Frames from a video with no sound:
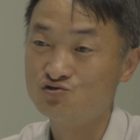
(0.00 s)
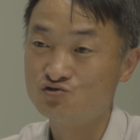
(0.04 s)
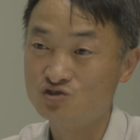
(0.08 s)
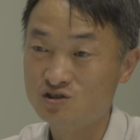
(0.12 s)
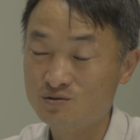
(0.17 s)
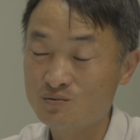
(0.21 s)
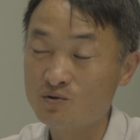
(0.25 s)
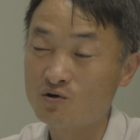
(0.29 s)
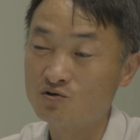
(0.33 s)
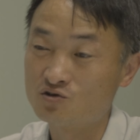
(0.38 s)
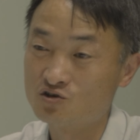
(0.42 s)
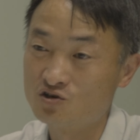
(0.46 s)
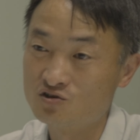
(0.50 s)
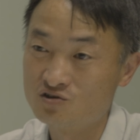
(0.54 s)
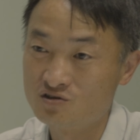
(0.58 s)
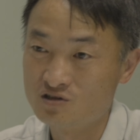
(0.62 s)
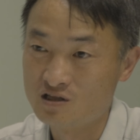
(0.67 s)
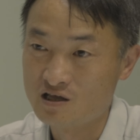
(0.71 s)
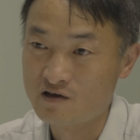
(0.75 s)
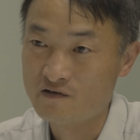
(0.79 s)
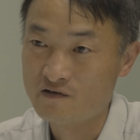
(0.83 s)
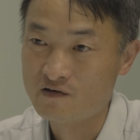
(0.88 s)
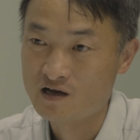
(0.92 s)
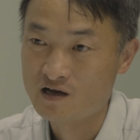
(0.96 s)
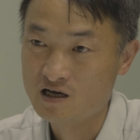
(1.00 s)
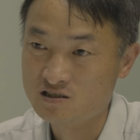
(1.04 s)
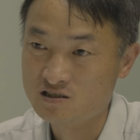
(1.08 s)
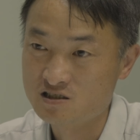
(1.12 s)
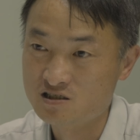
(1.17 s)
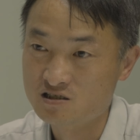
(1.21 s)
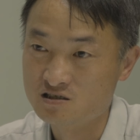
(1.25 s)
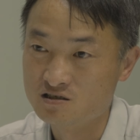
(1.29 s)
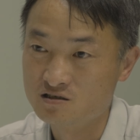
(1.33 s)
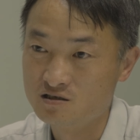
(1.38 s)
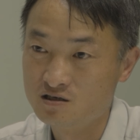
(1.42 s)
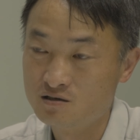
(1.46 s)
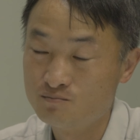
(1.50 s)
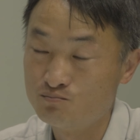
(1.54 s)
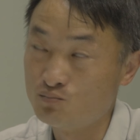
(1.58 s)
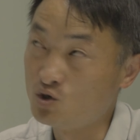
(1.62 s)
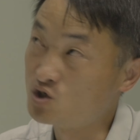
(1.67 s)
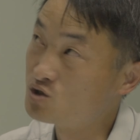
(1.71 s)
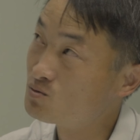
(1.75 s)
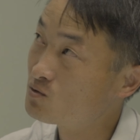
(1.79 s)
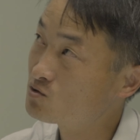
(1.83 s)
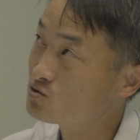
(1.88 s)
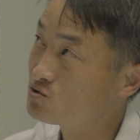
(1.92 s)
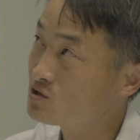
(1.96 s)
육십억 년 내까지
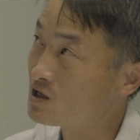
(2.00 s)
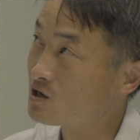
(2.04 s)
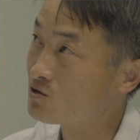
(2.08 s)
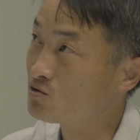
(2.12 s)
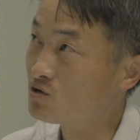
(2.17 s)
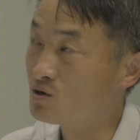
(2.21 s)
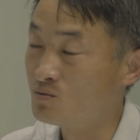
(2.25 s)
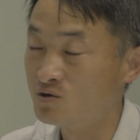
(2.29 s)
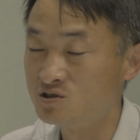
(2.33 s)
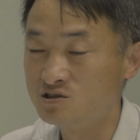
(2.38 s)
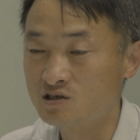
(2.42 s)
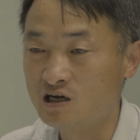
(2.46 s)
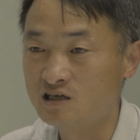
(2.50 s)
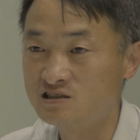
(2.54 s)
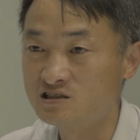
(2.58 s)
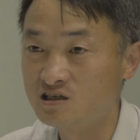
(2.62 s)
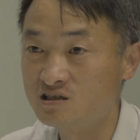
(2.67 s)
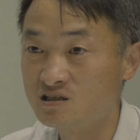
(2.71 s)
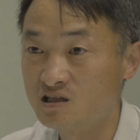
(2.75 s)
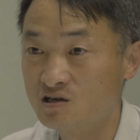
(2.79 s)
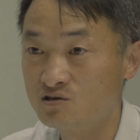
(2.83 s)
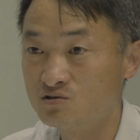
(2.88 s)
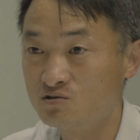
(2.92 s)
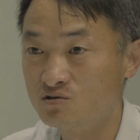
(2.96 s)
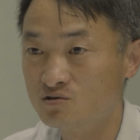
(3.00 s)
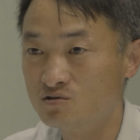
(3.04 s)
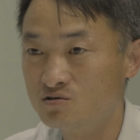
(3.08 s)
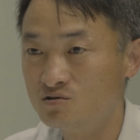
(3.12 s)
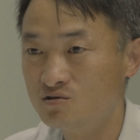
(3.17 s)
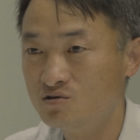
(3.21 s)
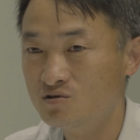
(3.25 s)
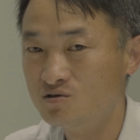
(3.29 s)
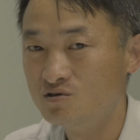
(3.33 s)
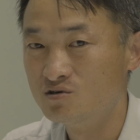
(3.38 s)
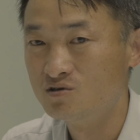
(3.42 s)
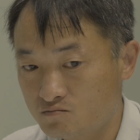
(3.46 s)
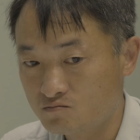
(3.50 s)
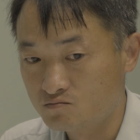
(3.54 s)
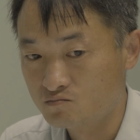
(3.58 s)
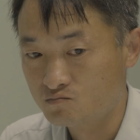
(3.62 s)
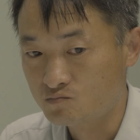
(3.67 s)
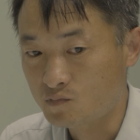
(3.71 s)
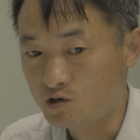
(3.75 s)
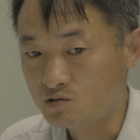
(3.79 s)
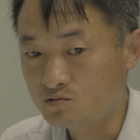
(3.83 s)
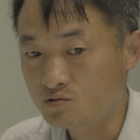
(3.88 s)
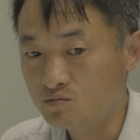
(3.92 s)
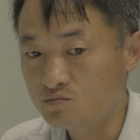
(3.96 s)
몇십억 년 될 거예요. 가정되는 거예요.
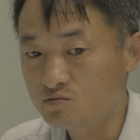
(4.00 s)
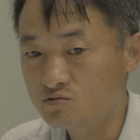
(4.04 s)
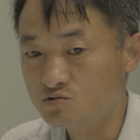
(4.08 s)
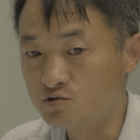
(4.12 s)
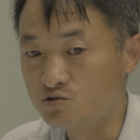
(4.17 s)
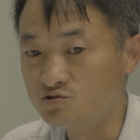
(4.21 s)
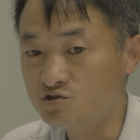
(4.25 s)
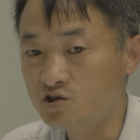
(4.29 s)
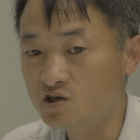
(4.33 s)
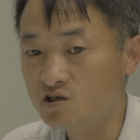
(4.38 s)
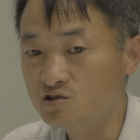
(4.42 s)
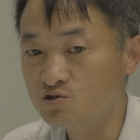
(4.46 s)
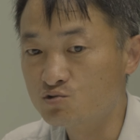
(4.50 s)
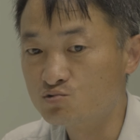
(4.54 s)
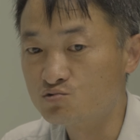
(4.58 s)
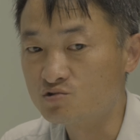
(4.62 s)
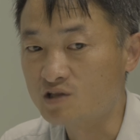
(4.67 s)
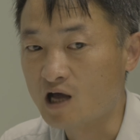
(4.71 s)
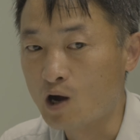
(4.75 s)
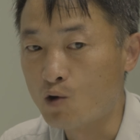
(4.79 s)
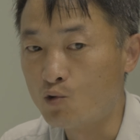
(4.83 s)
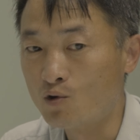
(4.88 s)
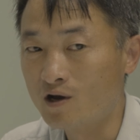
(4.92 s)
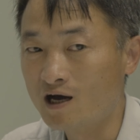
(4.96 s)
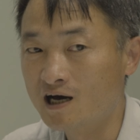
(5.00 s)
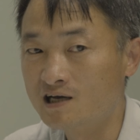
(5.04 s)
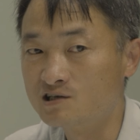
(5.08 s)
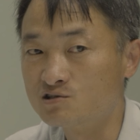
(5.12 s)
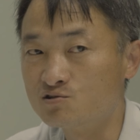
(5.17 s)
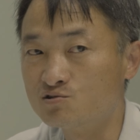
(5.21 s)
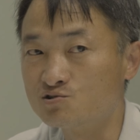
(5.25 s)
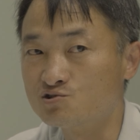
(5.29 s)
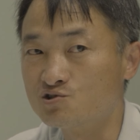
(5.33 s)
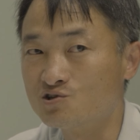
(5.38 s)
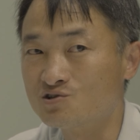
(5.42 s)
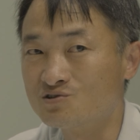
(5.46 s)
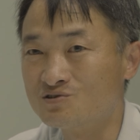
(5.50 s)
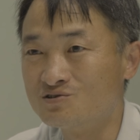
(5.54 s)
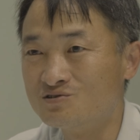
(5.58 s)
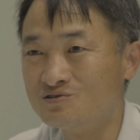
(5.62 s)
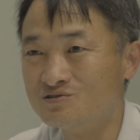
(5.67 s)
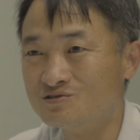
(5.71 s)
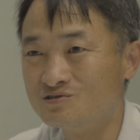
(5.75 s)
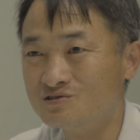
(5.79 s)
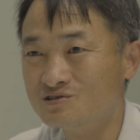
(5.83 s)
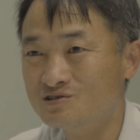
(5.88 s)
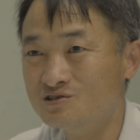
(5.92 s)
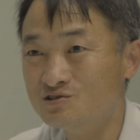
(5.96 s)
막 그러면 전 세계적으로 다 올라가는 거죠.
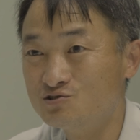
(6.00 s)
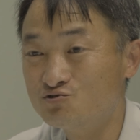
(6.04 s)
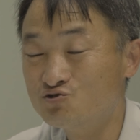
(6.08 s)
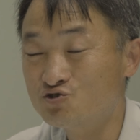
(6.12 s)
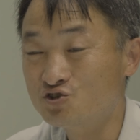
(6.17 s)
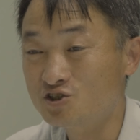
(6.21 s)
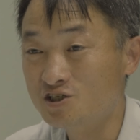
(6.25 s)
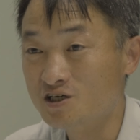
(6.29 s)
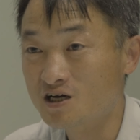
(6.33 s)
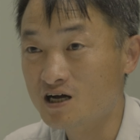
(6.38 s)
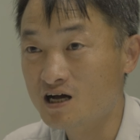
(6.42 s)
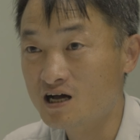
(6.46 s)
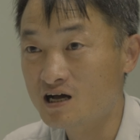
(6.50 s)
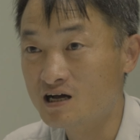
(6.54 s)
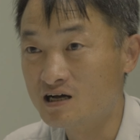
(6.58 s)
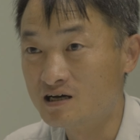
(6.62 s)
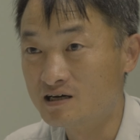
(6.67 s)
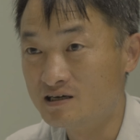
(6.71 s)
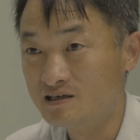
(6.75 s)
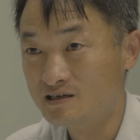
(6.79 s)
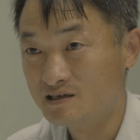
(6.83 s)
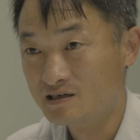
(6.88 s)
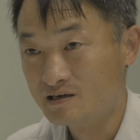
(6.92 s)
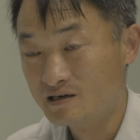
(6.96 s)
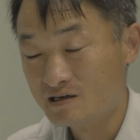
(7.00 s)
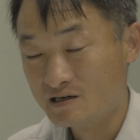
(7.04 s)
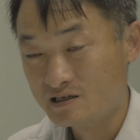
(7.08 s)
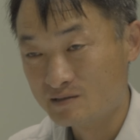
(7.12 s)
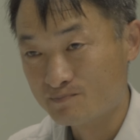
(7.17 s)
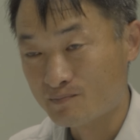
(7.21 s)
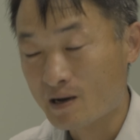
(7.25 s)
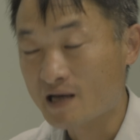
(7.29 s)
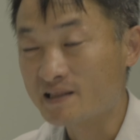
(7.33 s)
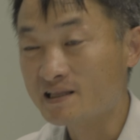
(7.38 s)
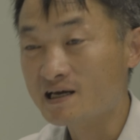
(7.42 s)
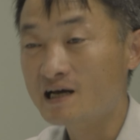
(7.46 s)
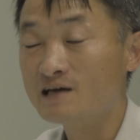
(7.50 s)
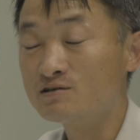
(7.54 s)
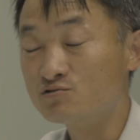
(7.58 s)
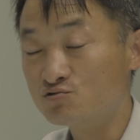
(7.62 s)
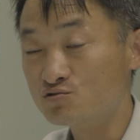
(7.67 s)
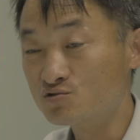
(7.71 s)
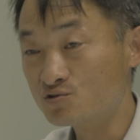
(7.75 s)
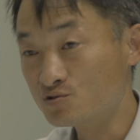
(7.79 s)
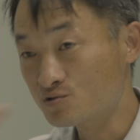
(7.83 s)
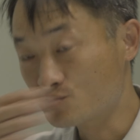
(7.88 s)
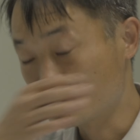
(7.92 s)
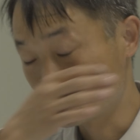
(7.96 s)
그 수치가
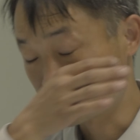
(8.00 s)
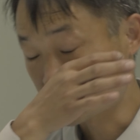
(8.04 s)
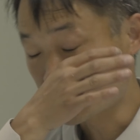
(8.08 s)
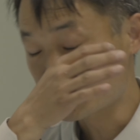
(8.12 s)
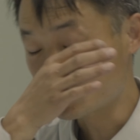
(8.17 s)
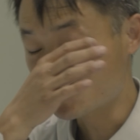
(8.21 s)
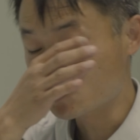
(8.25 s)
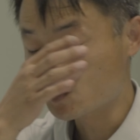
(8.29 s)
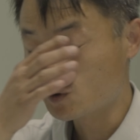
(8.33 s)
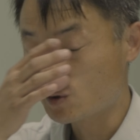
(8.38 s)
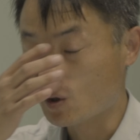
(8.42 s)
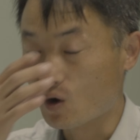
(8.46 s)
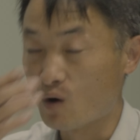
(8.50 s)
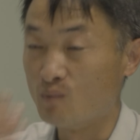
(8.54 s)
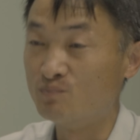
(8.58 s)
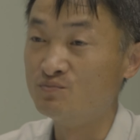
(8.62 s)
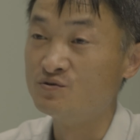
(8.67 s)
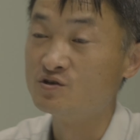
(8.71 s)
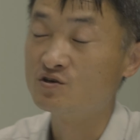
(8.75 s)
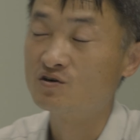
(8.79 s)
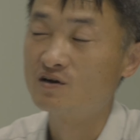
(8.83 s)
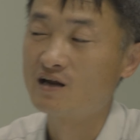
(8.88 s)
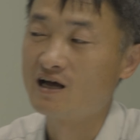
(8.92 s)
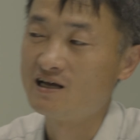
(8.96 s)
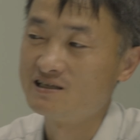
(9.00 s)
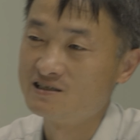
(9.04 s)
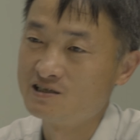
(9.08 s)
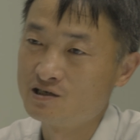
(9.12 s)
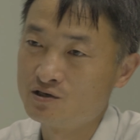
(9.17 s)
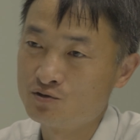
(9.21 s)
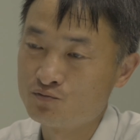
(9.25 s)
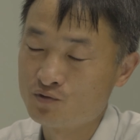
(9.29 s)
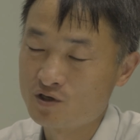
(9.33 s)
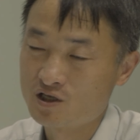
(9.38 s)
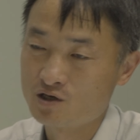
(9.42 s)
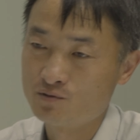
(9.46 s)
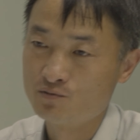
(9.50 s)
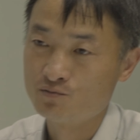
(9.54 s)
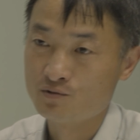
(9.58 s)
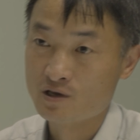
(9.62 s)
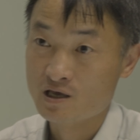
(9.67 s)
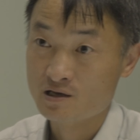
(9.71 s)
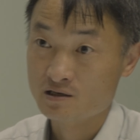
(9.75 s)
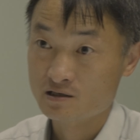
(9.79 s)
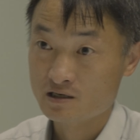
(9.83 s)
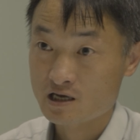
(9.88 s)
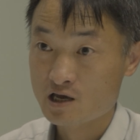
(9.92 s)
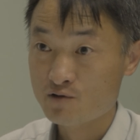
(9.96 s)
바다에도 삼중수소가 없는 건 아니에요. 왜냐면
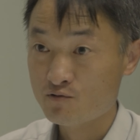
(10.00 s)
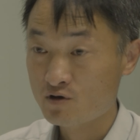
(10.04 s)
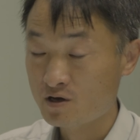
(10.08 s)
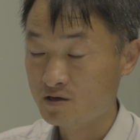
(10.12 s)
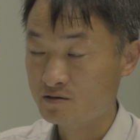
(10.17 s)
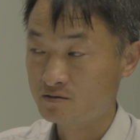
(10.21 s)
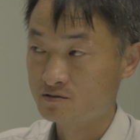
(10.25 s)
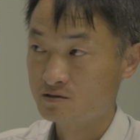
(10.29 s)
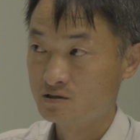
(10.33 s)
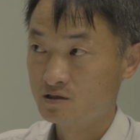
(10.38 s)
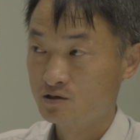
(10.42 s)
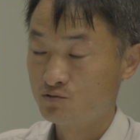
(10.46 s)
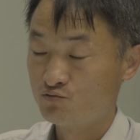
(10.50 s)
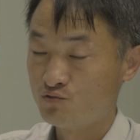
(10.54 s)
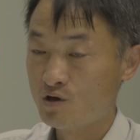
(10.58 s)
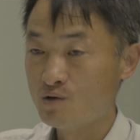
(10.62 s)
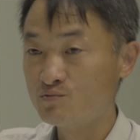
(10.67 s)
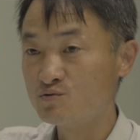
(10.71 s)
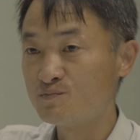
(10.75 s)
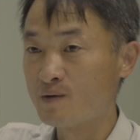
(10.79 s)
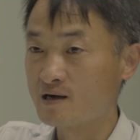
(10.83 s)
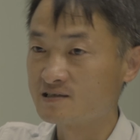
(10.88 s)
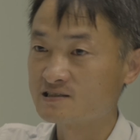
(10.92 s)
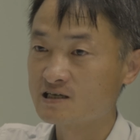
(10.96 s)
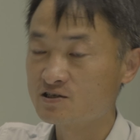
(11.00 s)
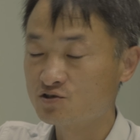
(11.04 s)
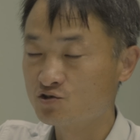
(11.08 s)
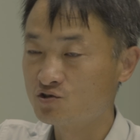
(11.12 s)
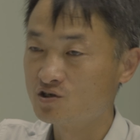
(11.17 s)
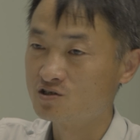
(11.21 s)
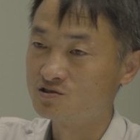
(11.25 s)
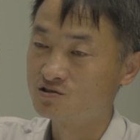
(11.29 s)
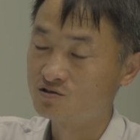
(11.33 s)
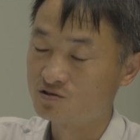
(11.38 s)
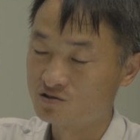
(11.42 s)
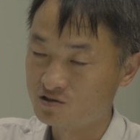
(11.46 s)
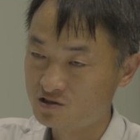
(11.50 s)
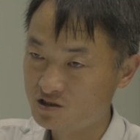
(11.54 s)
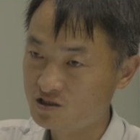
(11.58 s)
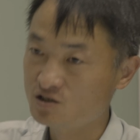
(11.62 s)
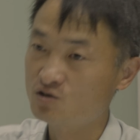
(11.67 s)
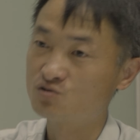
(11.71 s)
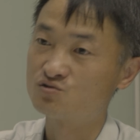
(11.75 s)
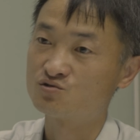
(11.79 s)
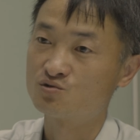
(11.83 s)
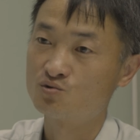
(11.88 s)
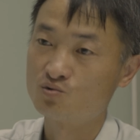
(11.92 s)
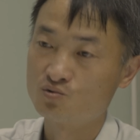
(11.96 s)
해, 해외 외부 방사선에서 이렇게
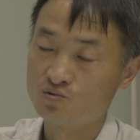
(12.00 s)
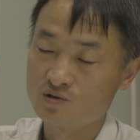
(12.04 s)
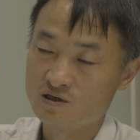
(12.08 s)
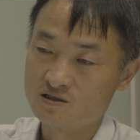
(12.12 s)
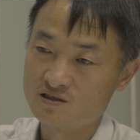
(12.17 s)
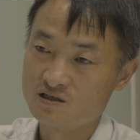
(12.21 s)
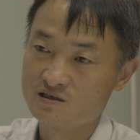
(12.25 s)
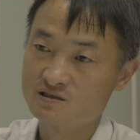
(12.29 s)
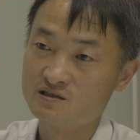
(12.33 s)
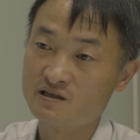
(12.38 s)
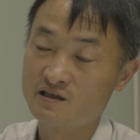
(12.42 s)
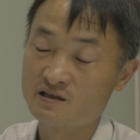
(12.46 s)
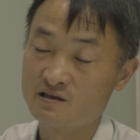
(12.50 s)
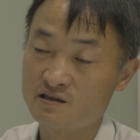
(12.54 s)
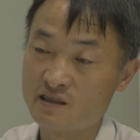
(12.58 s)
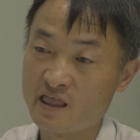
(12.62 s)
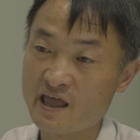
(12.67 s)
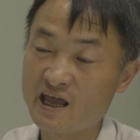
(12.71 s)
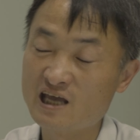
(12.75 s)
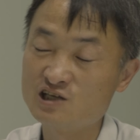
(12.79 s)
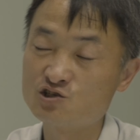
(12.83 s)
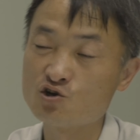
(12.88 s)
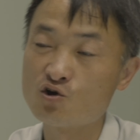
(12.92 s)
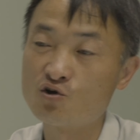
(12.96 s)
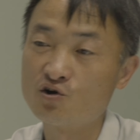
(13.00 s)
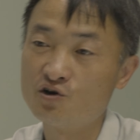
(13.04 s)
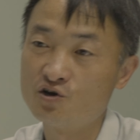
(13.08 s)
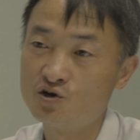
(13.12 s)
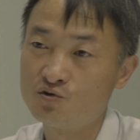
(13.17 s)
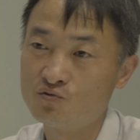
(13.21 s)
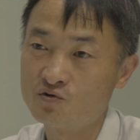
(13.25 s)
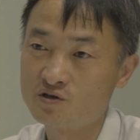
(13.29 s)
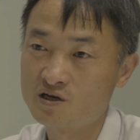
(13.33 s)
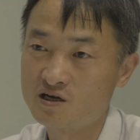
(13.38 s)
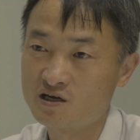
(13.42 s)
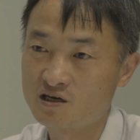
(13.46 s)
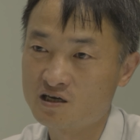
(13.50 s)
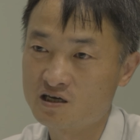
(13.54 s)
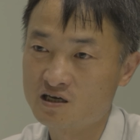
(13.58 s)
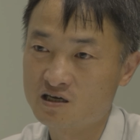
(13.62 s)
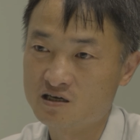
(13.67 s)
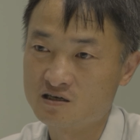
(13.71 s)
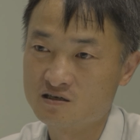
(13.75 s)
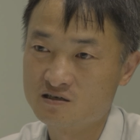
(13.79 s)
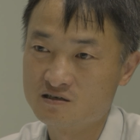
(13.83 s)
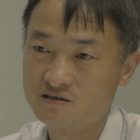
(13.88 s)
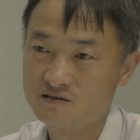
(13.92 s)
튕겨 들어오고 하는데, 근데 되게 적어요. 워낙에